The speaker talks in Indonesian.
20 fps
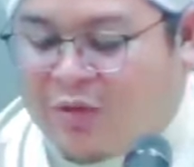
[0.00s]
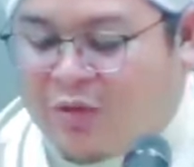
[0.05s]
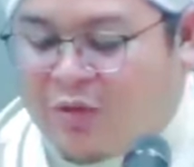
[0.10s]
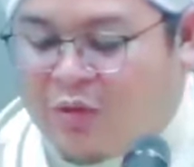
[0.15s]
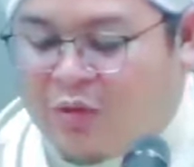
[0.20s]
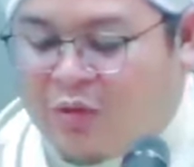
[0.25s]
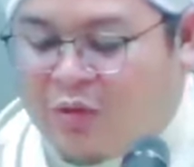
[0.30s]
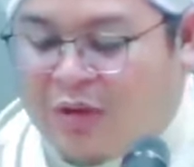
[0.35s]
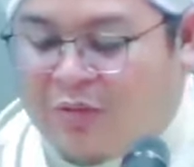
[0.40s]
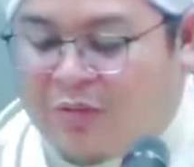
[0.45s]

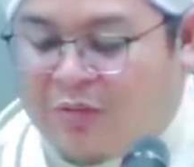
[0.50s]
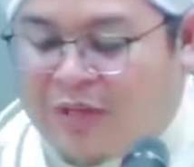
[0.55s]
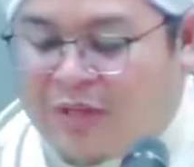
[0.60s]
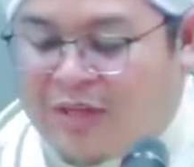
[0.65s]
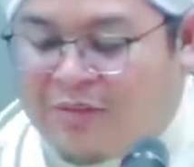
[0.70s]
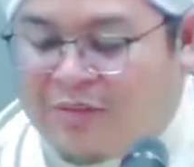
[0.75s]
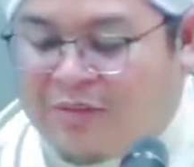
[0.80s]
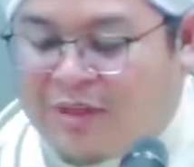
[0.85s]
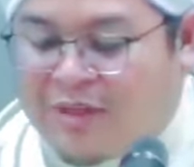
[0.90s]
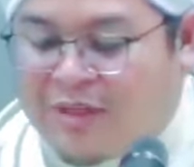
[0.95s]
anu nang
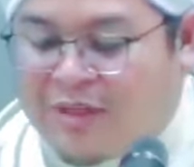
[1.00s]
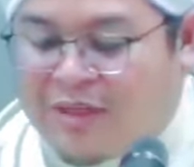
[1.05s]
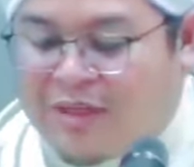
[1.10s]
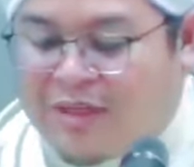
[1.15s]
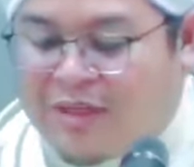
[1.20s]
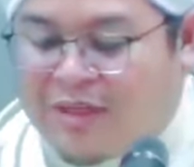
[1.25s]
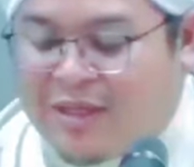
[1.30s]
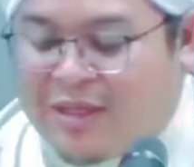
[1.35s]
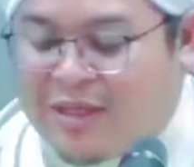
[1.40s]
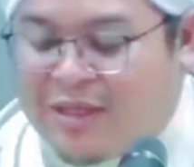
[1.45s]
pertama
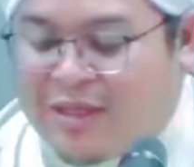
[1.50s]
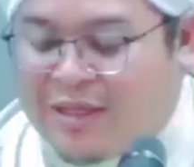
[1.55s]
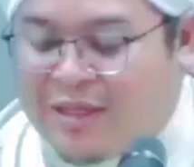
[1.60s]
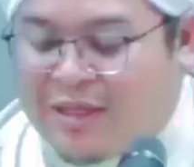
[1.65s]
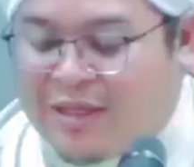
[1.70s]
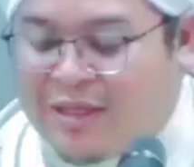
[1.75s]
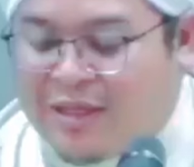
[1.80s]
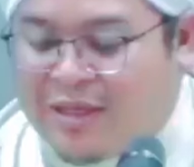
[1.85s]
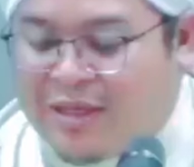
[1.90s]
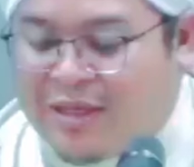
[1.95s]
tadi
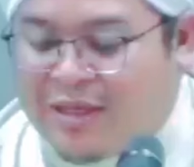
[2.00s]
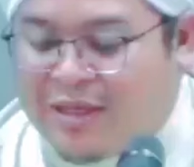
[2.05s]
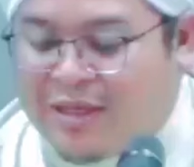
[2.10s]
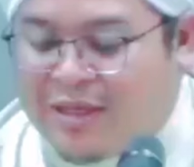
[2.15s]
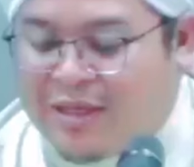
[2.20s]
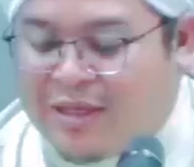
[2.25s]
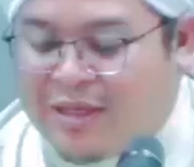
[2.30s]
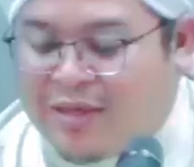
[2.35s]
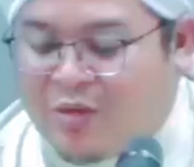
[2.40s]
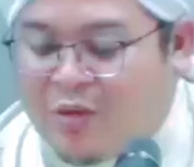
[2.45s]

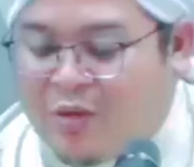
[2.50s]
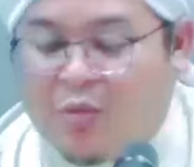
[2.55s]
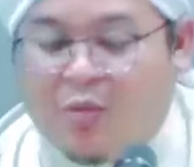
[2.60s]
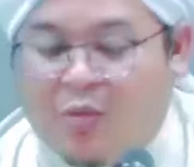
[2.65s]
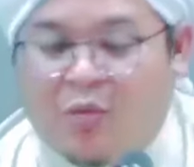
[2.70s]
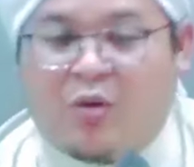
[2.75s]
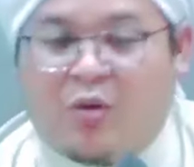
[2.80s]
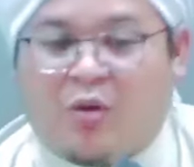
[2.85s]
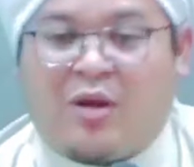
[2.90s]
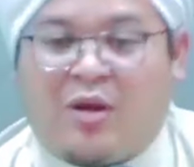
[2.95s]

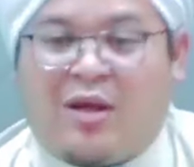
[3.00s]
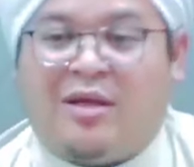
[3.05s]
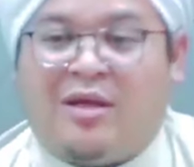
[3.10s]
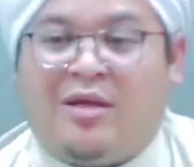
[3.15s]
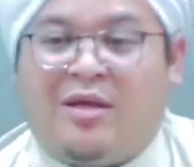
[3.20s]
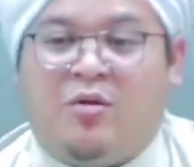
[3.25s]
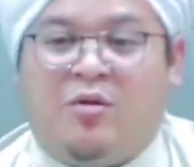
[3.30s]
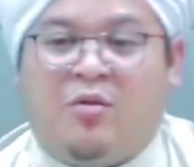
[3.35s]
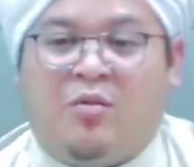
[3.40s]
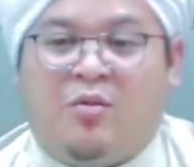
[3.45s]
umur
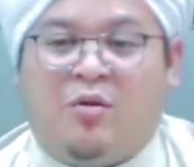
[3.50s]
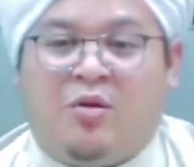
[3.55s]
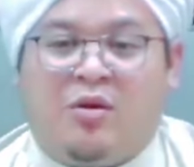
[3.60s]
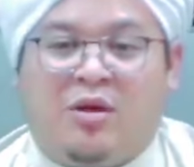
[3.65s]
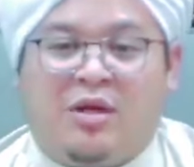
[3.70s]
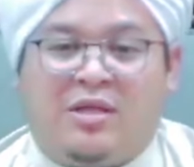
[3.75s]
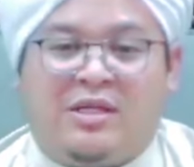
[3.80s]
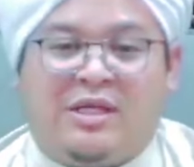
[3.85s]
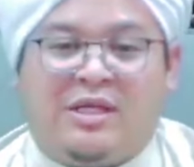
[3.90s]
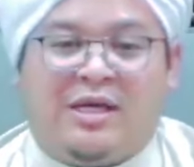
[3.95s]
kayak
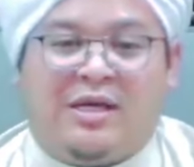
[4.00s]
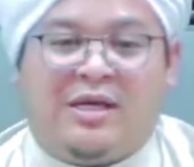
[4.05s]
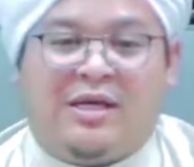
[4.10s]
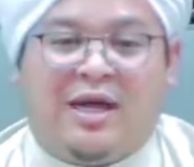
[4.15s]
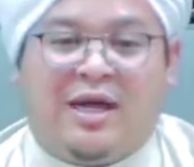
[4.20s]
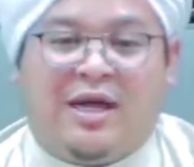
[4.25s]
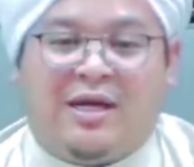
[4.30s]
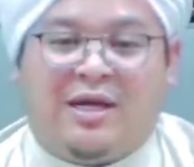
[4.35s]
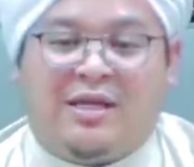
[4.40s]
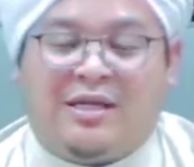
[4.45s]
umur ketika
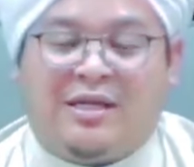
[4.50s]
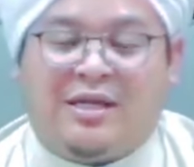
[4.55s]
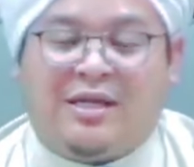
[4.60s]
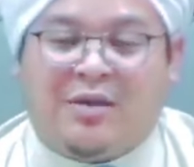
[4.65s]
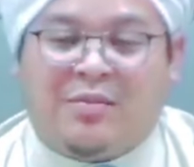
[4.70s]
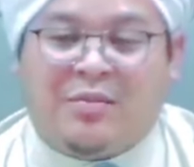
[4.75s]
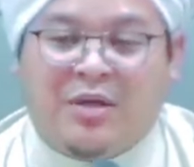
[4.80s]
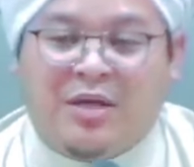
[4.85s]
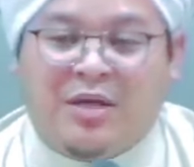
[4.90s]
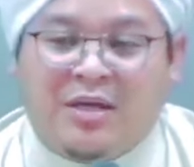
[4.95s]

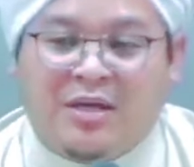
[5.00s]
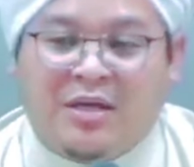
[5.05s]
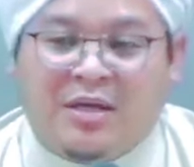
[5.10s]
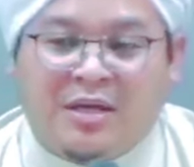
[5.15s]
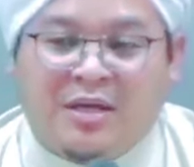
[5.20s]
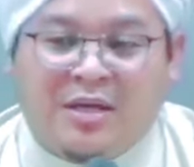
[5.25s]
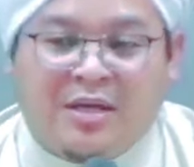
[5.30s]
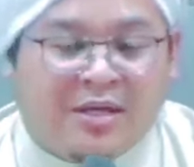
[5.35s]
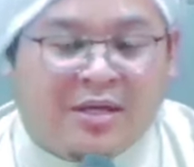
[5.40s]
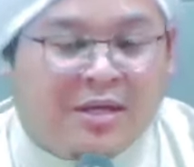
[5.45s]
diangkatnya Nabi
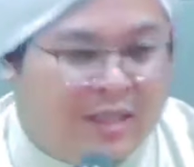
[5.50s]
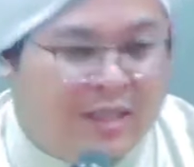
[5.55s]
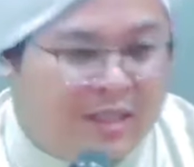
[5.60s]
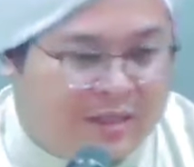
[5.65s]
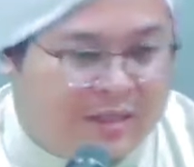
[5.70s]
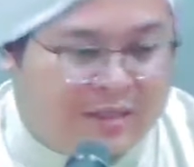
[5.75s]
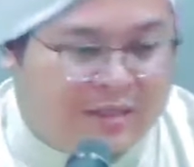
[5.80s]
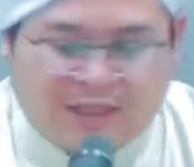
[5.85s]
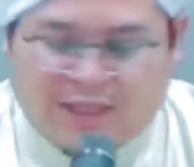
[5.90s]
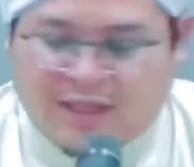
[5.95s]

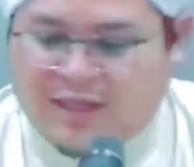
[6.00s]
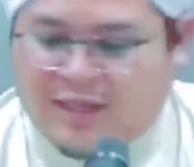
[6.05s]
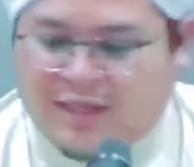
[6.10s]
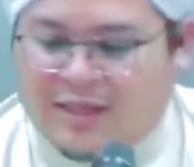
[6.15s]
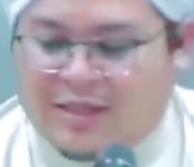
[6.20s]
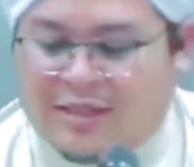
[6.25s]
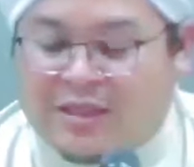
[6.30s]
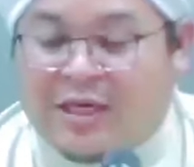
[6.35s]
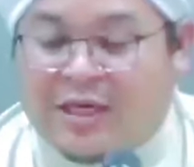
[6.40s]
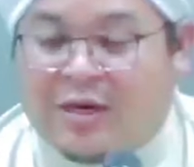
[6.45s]
Isa
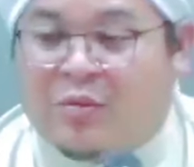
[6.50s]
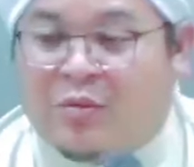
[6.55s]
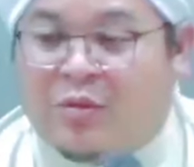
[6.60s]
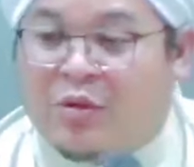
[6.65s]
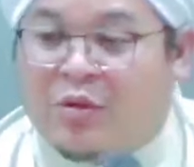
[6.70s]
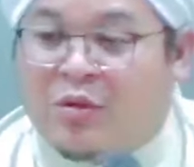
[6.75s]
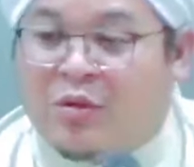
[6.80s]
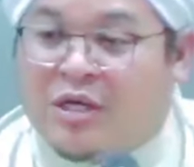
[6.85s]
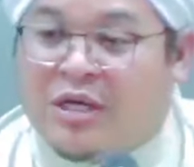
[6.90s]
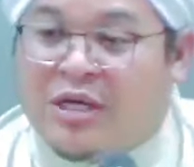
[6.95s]
33
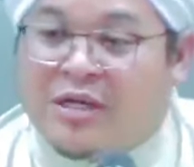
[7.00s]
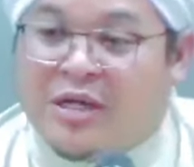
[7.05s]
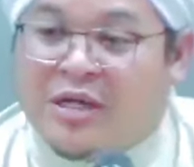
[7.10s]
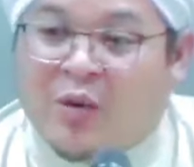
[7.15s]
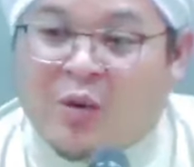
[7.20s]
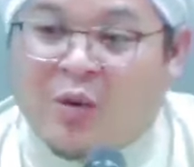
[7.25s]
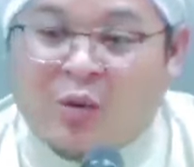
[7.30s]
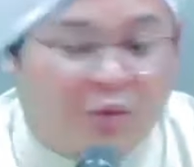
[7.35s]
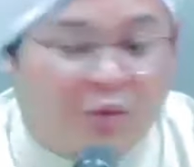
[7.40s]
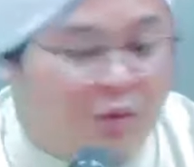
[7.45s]

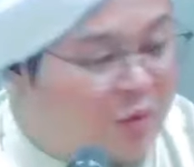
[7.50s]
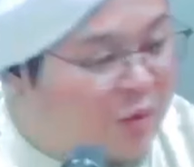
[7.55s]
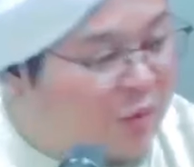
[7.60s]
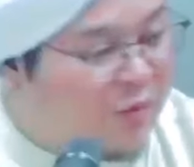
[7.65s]
tahun